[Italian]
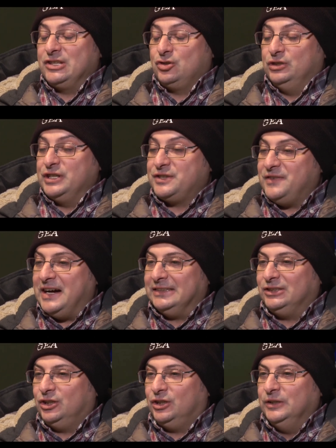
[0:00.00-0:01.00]

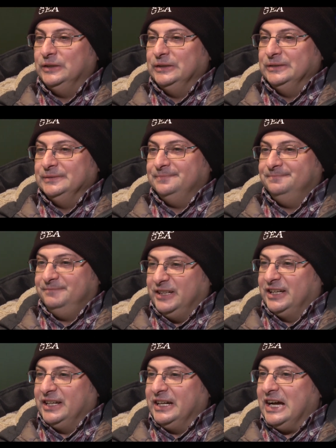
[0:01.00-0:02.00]
soddisfatto, vi
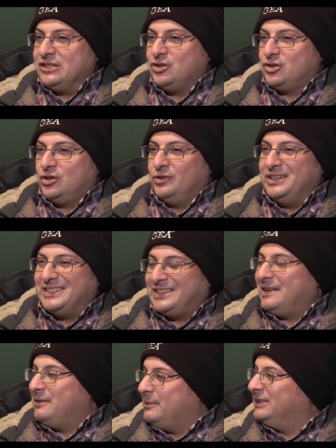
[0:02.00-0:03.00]
ringrazio, sono
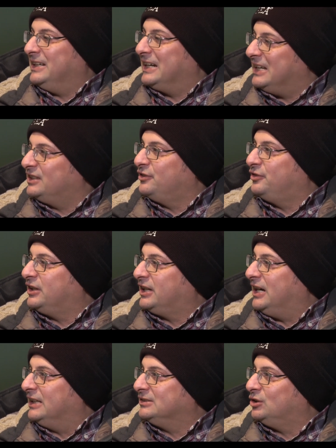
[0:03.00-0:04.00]
estremamente
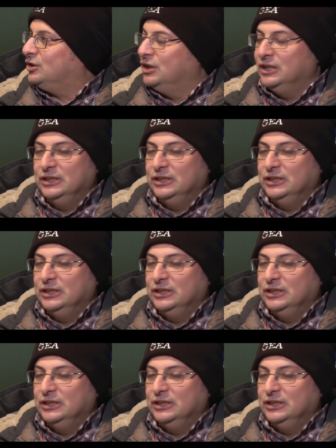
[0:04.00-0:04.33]
gratificato